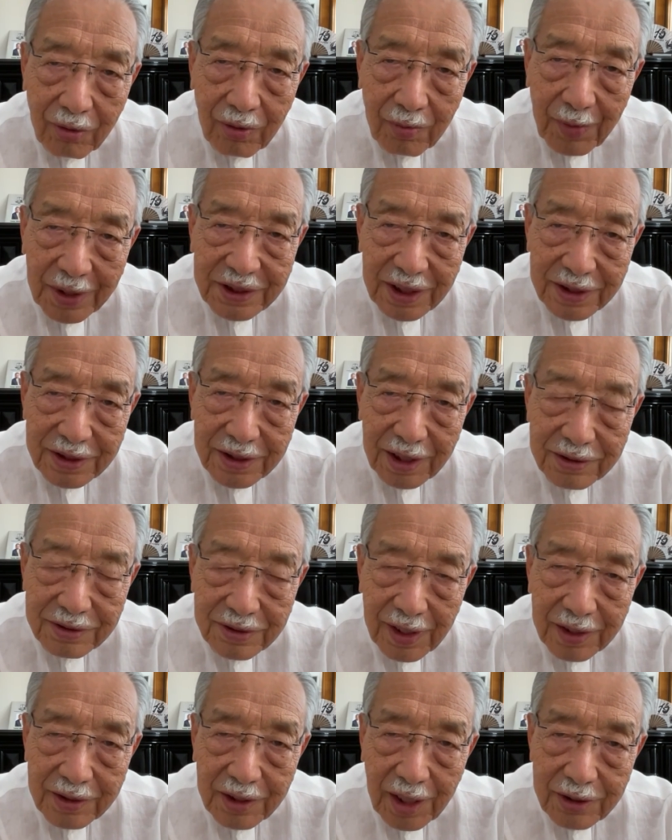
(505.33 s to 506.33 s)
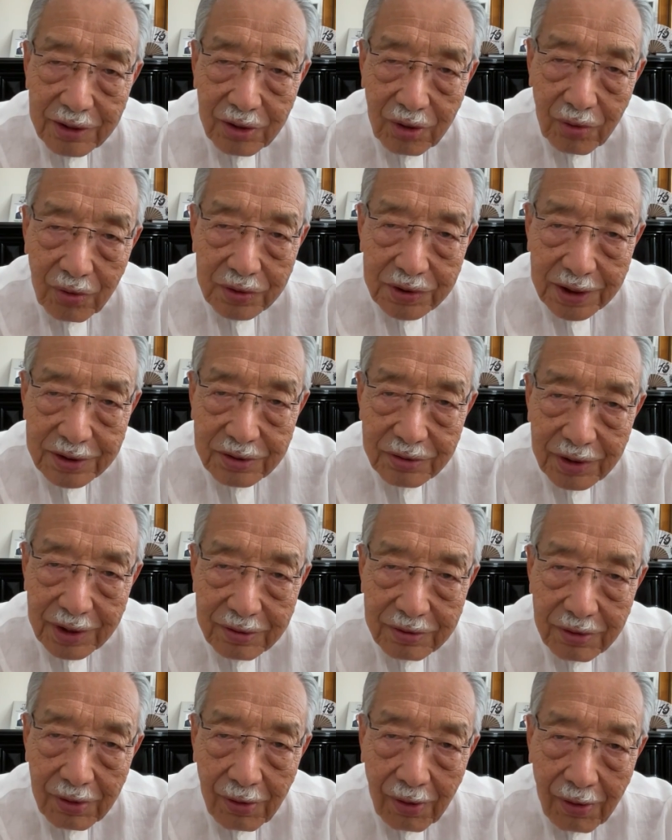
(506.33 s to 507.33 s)
まさにですね、大量殺
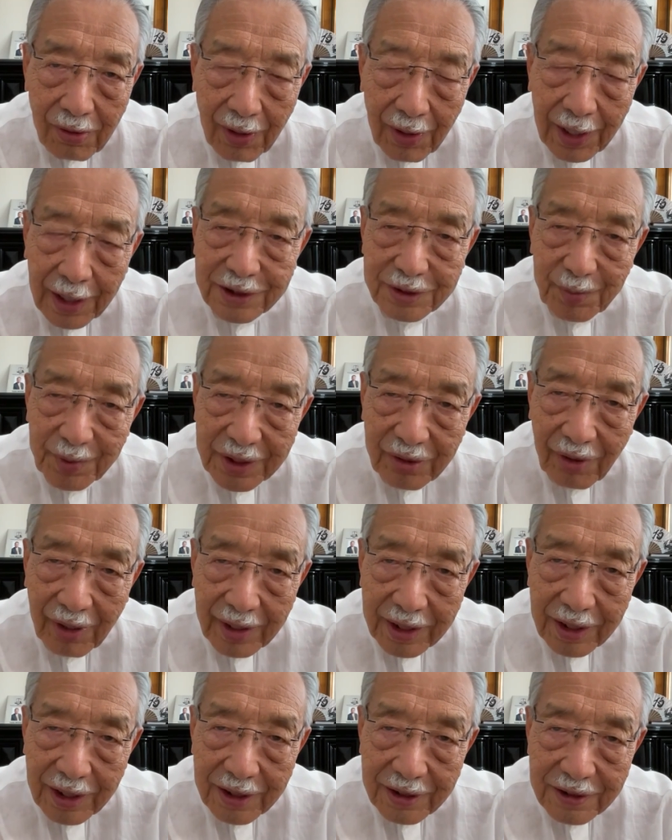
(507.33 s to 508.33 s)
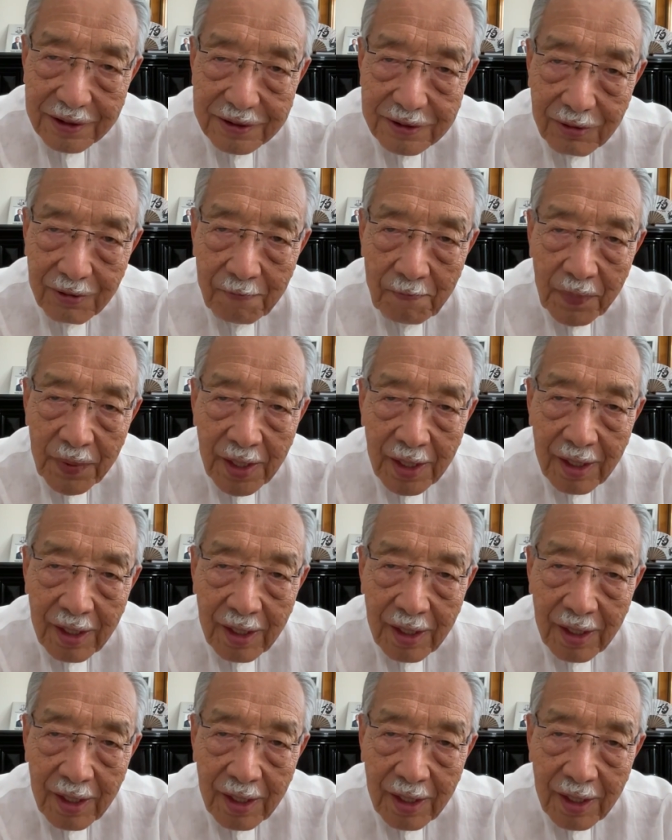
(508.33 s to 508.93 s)
戮を始めたわけなんですよ。